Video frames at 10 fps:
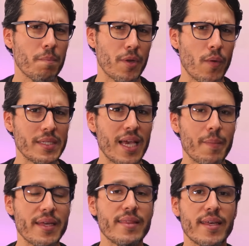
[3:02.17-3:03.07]
pero
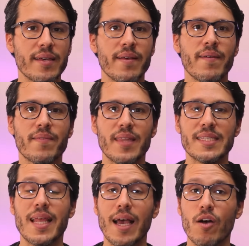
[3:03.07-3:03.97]
básicamente
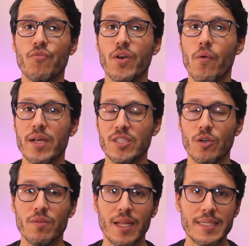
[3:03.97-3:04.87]
desde la
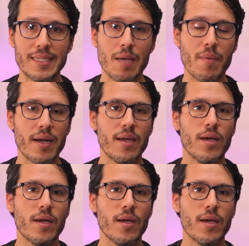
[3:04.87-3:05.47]
configuración del sistema